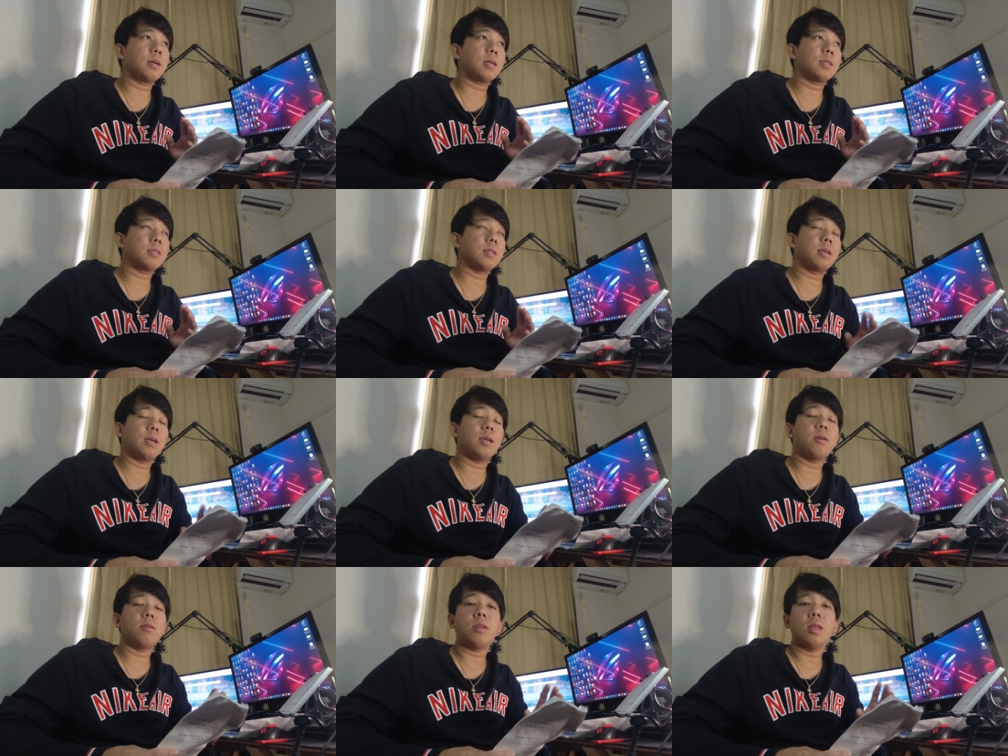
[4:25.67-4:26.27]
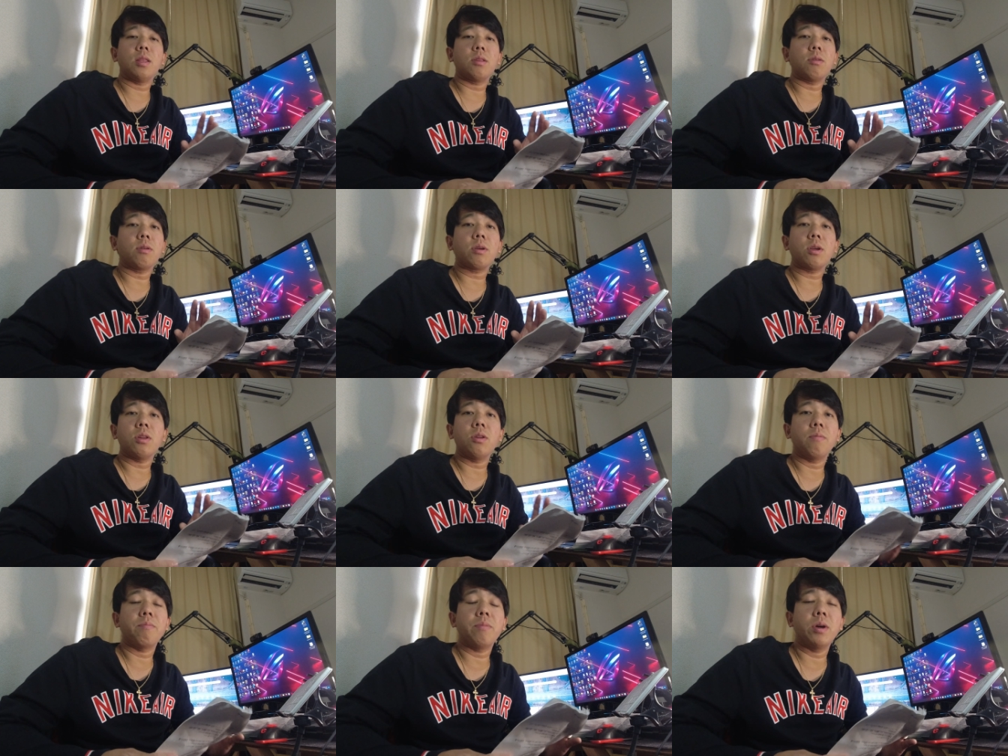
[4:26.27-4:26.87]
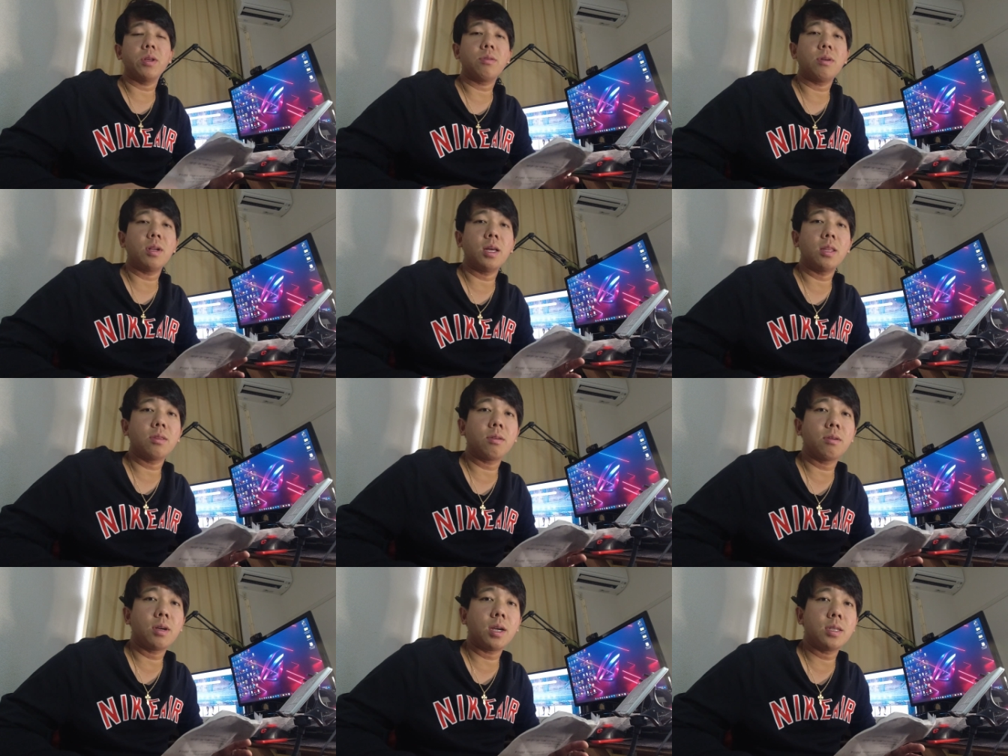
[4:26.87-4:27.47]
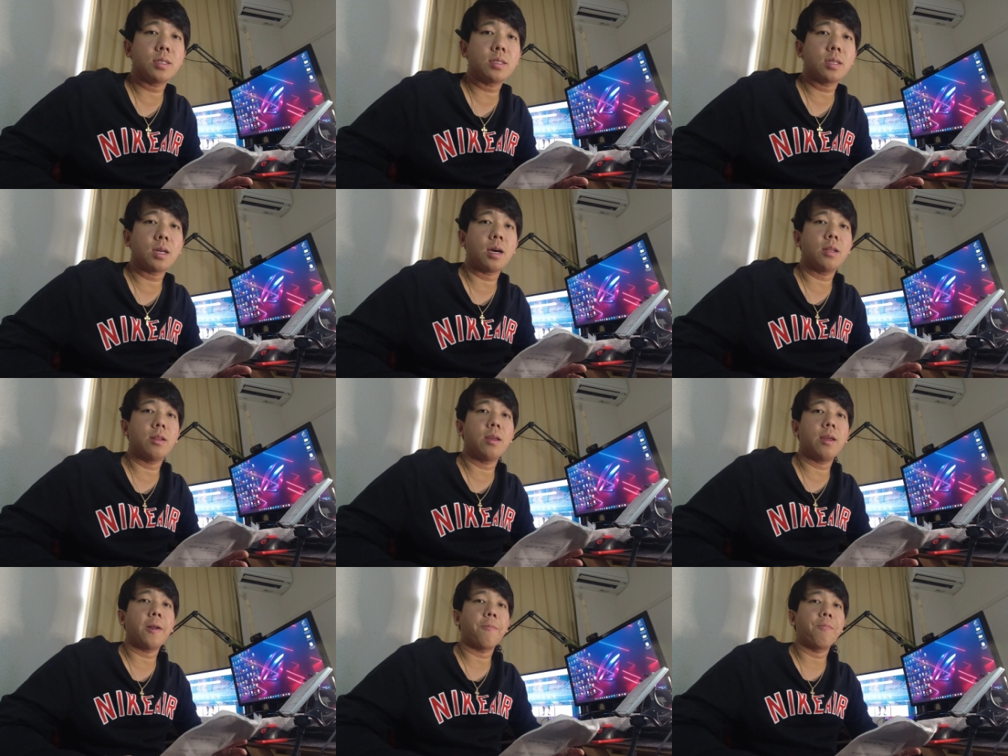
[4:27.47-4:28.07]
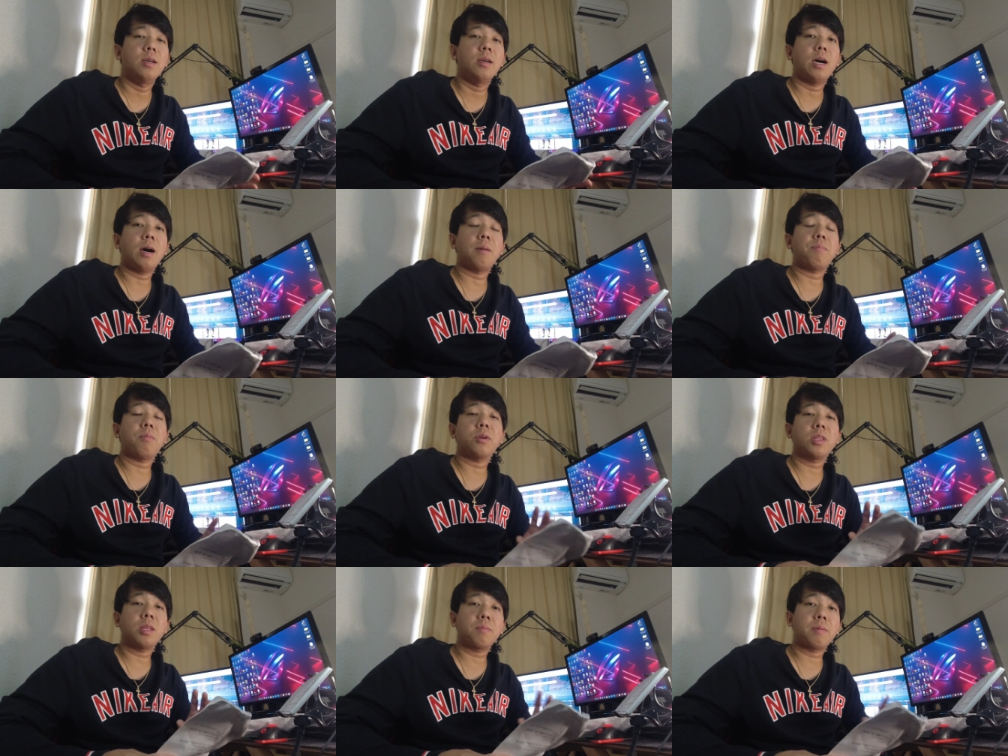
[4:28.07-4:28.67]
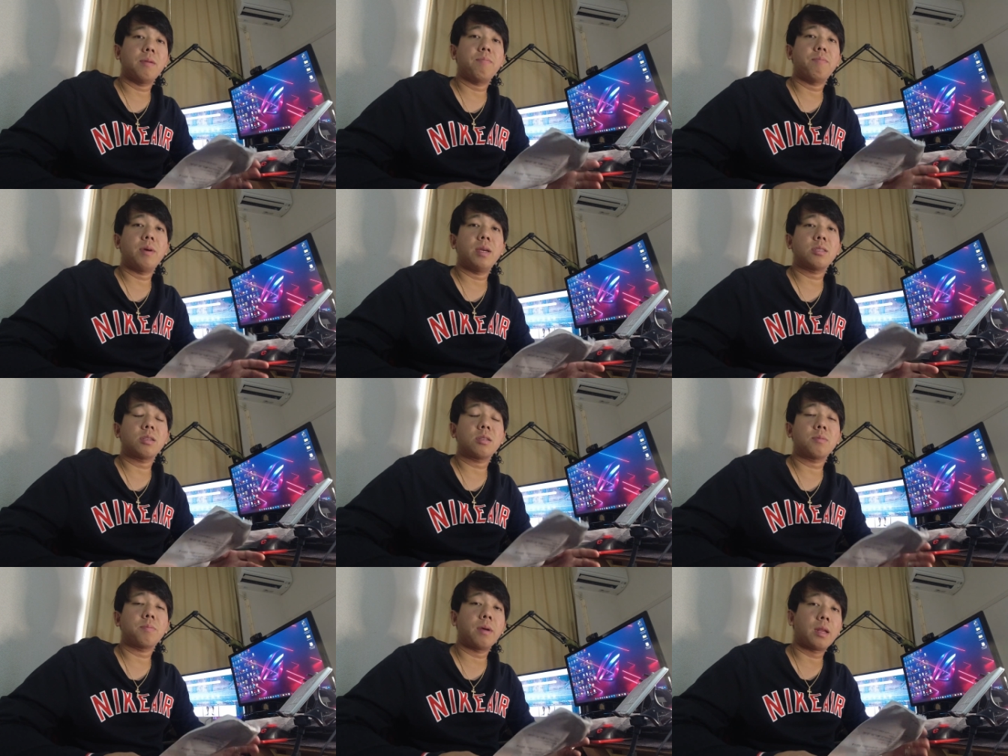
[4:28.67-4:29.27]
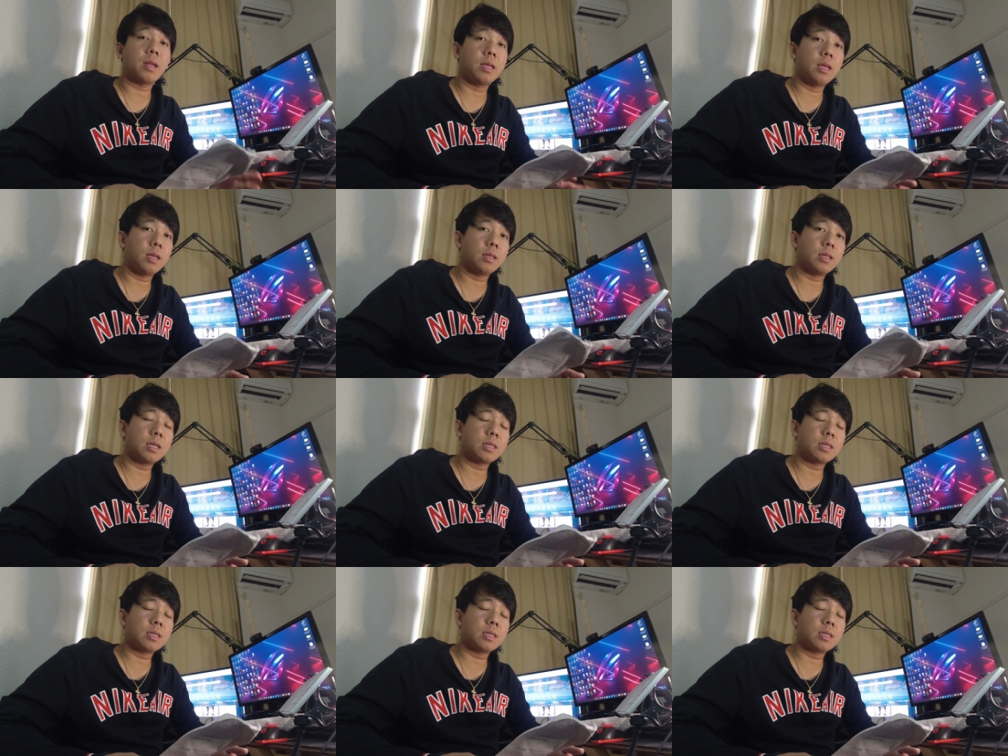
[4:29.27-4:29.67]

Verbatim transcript: kasi ngayon ito kinonvert ko lang to guys sa ano eh, ah, 45 pesos per yen.